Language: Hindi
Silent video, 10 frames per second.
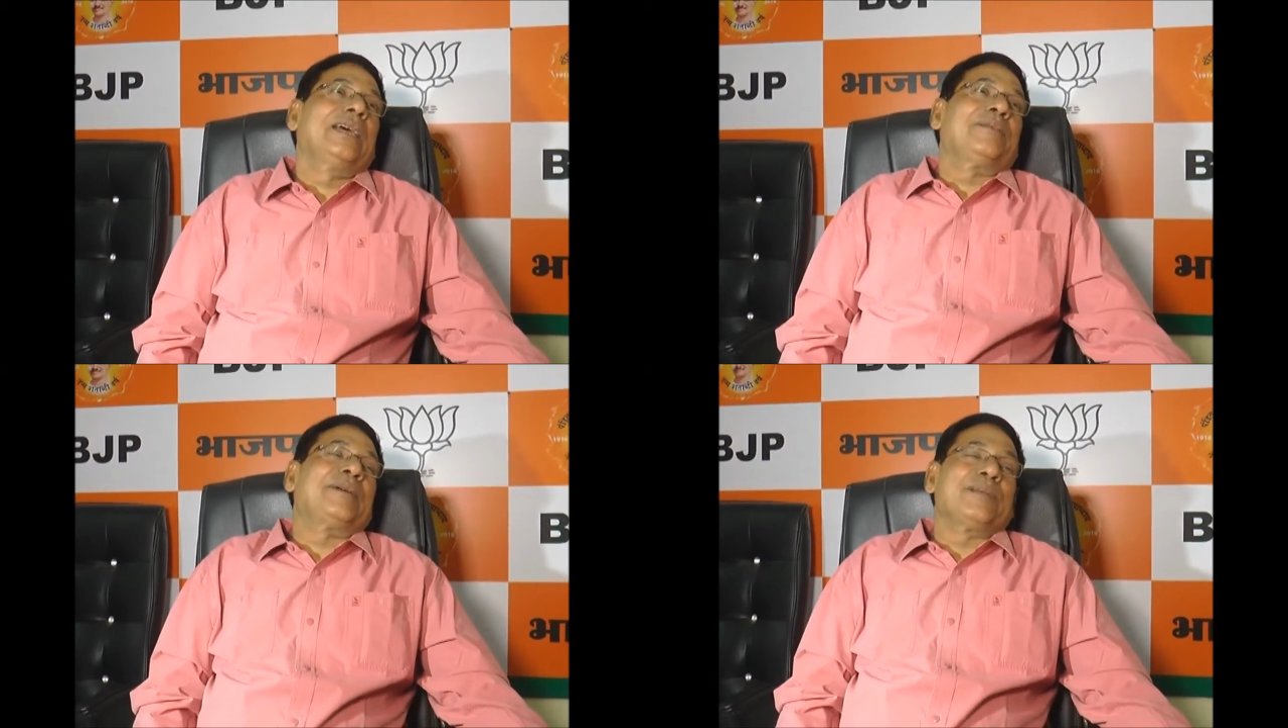
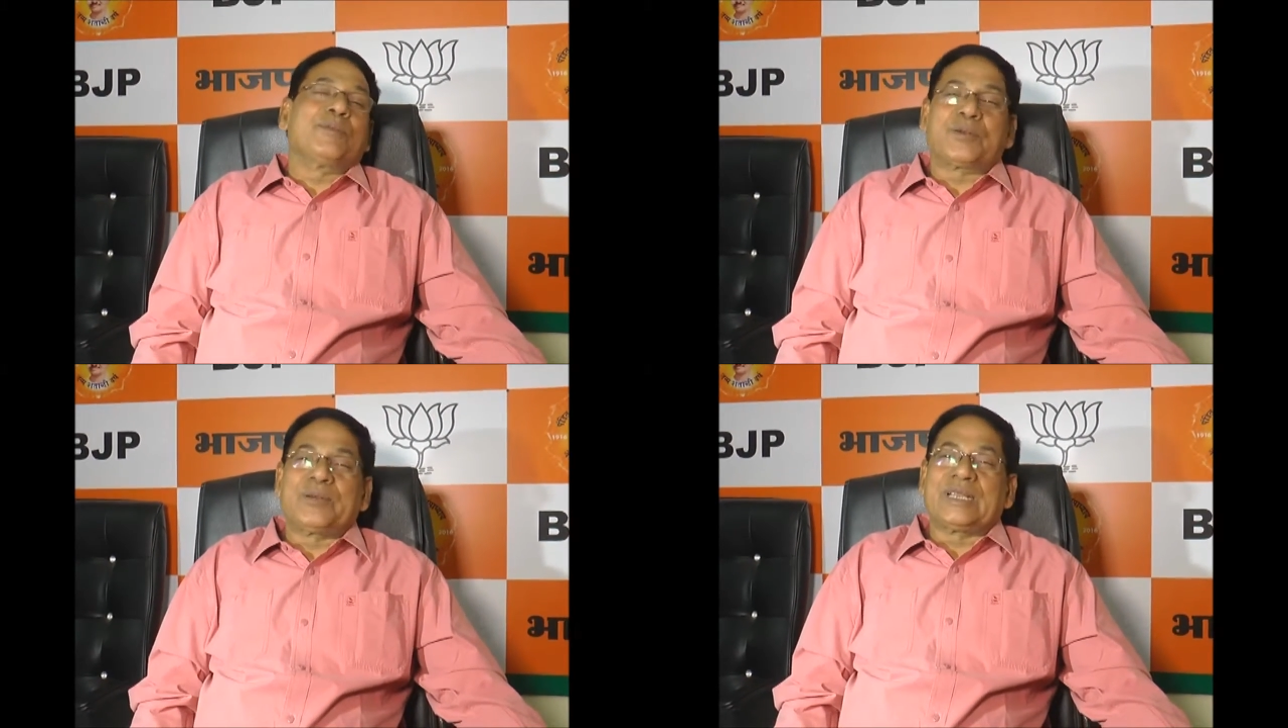हमारी
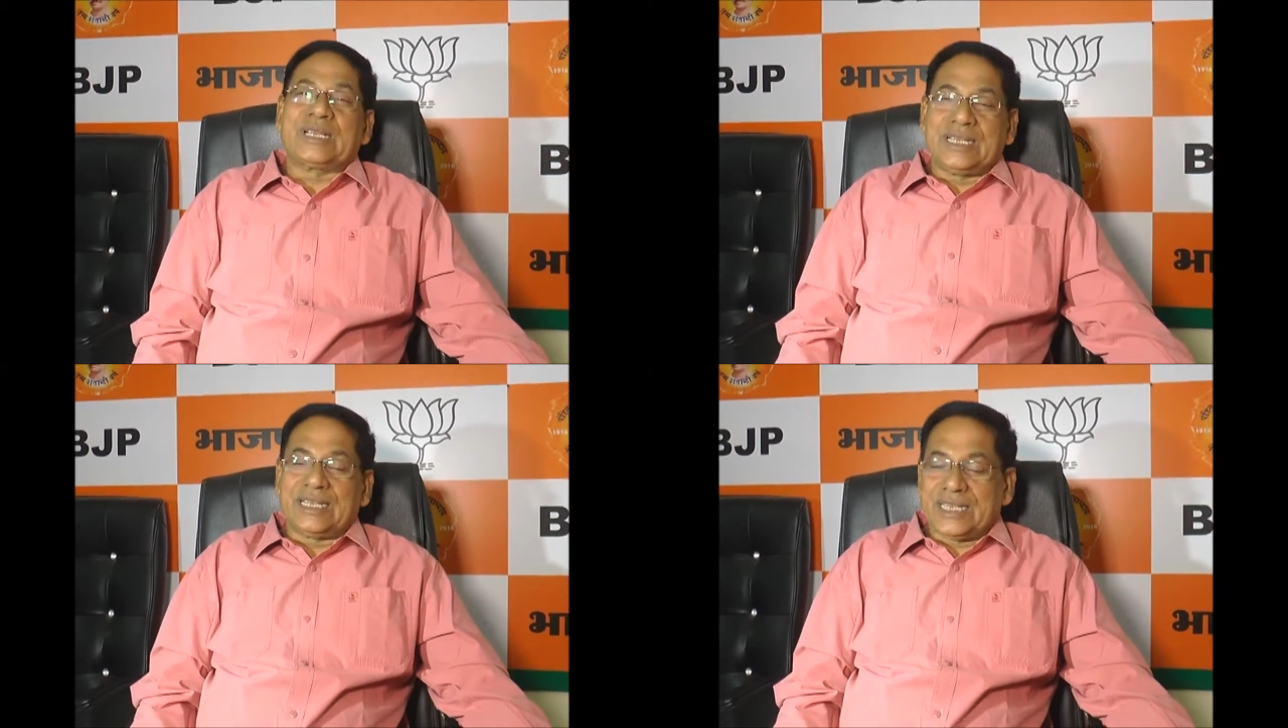
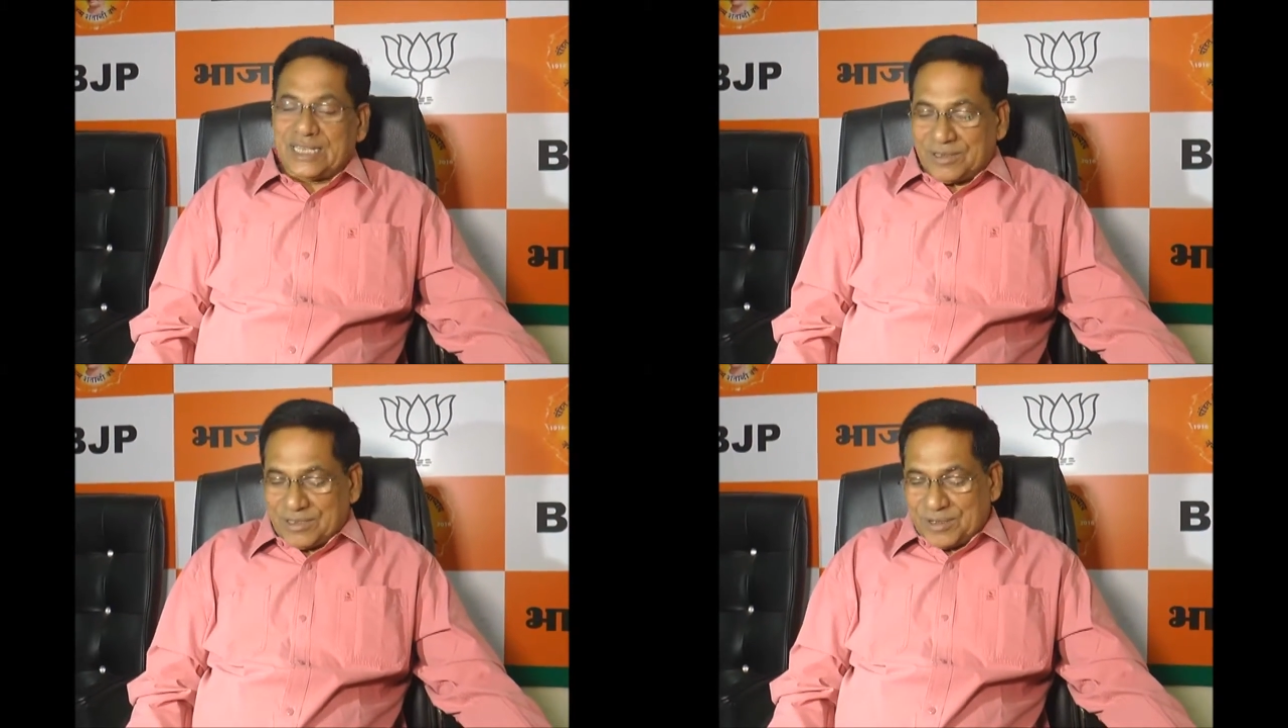मुख्यमंत्री जी
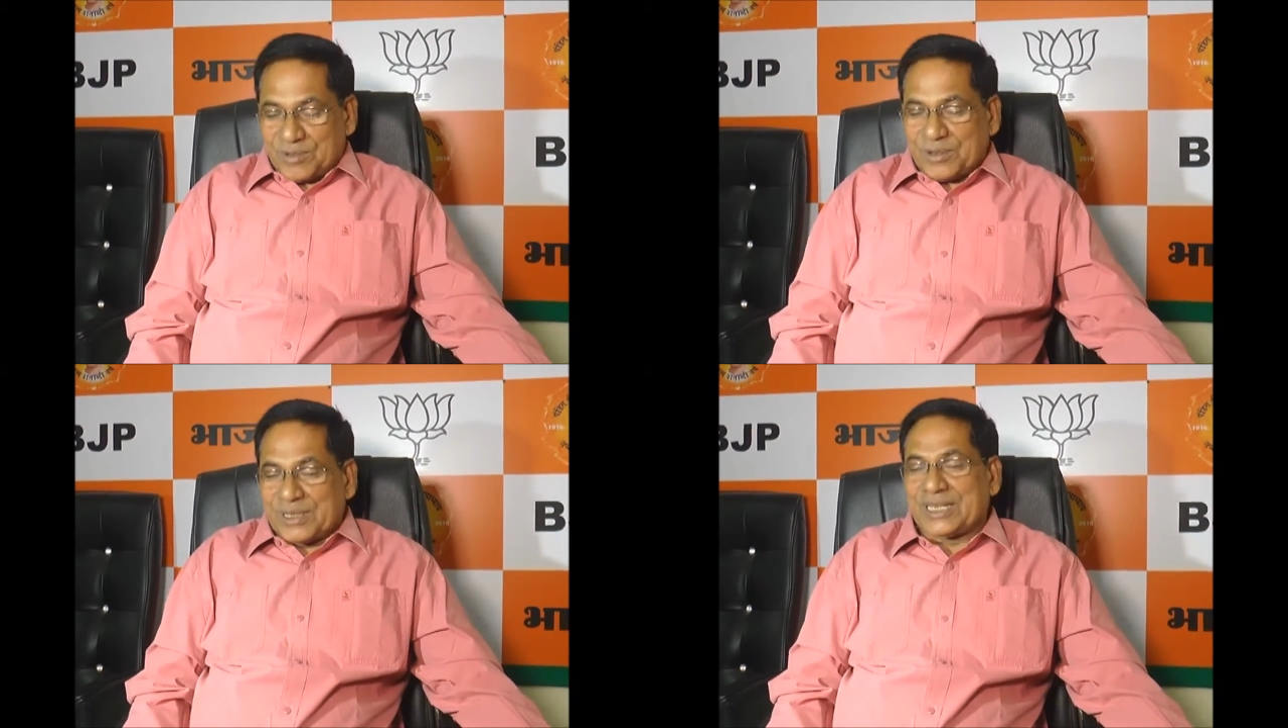यशस्वी
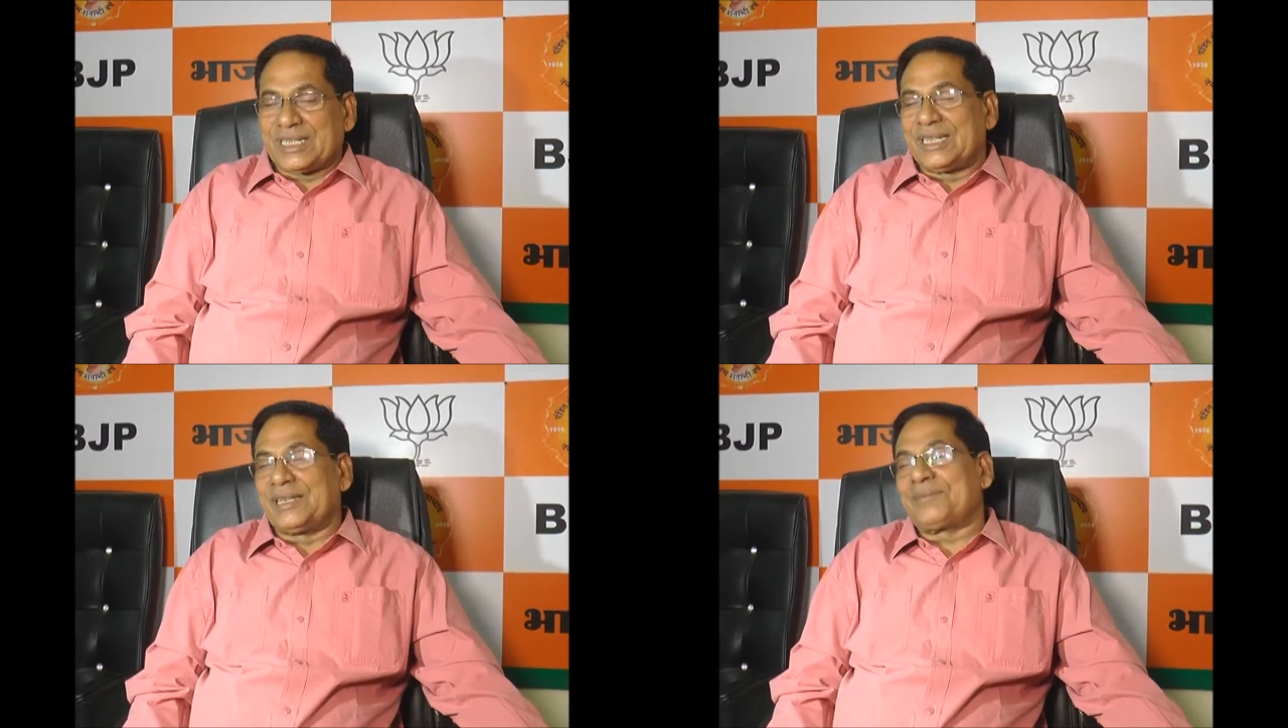मुख्यमंत्री
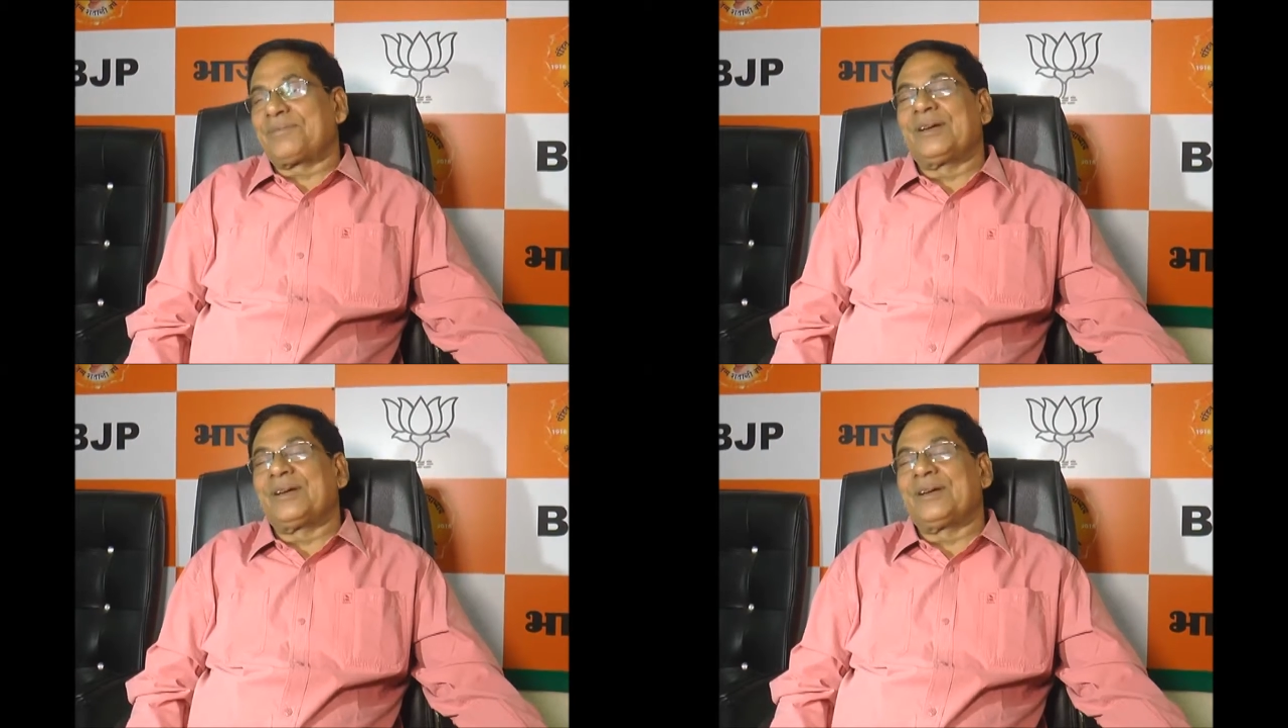जी